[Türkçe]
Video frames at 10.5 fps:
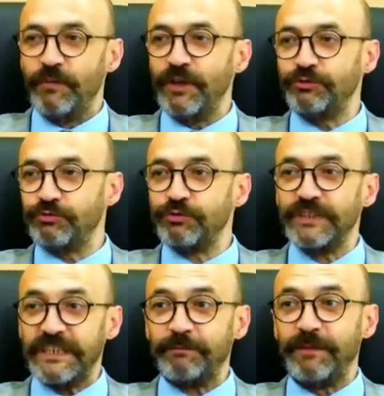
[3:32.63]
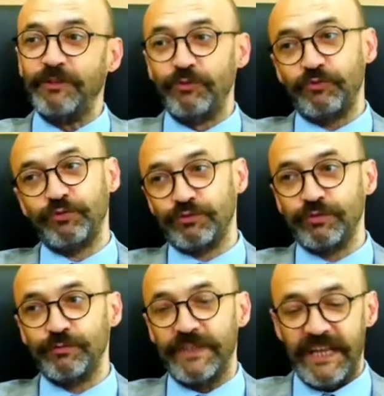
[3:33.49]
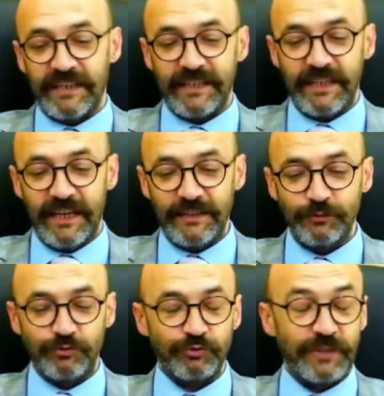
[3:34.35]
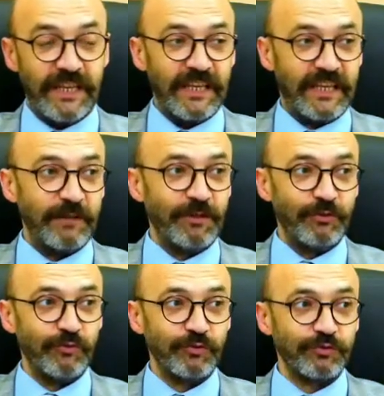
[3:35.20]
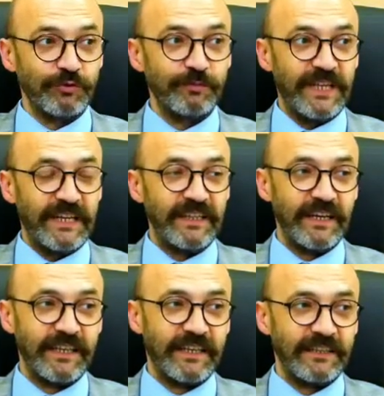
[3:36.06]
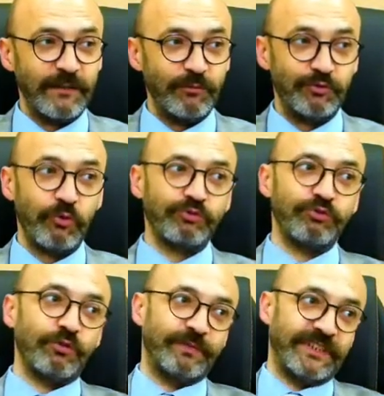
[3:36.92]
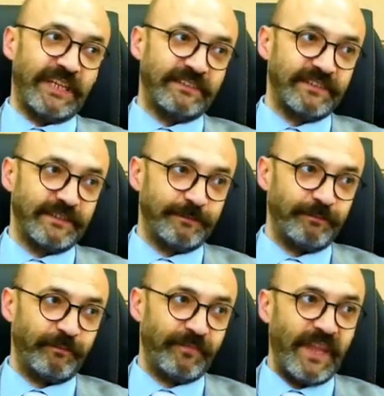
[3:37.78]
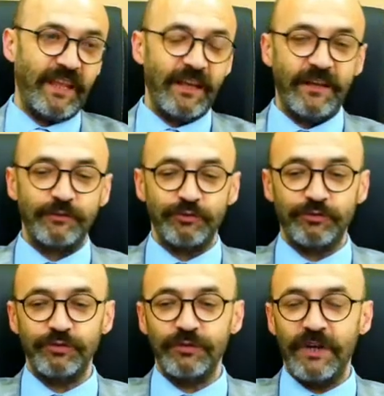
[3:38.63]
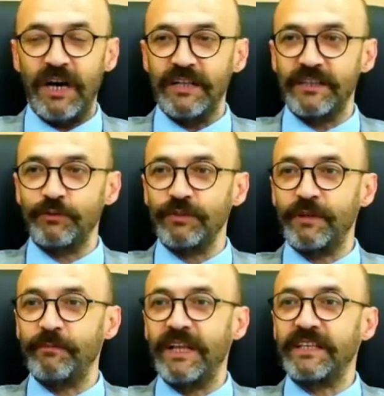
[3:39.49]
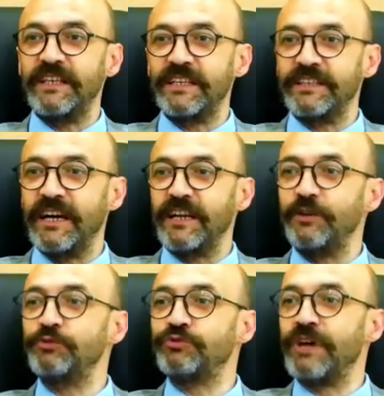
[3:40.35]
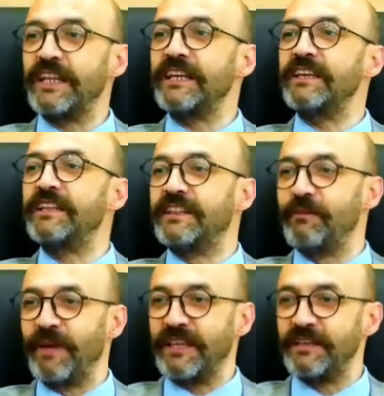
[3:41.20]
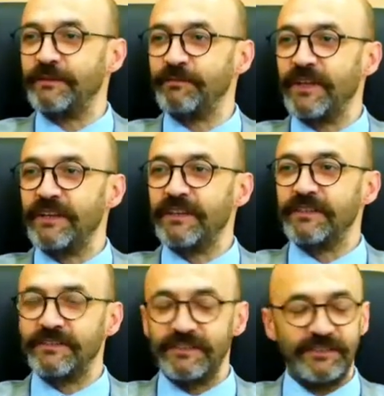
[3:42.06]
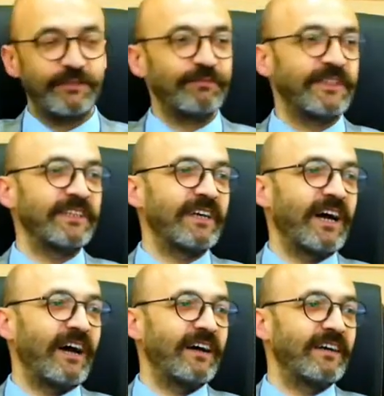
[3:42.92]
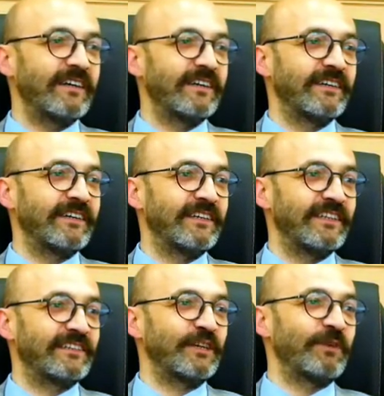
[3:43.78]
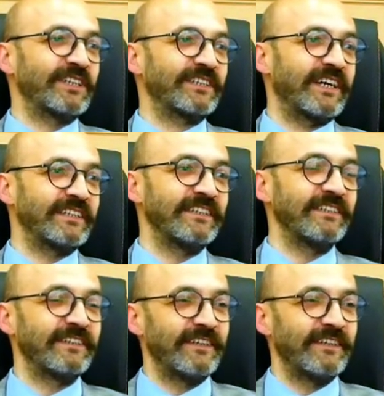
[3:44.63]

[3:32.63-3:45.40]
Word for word: 540 bin nüfuslu bir yerde yani 352 bin nüfuslu bir yerde hakikaten bu çok zor bir şeydir. Çünkü Anadolu'da belki iki tane, üç tane il demek. Siz şimdi e, ilçe başkanı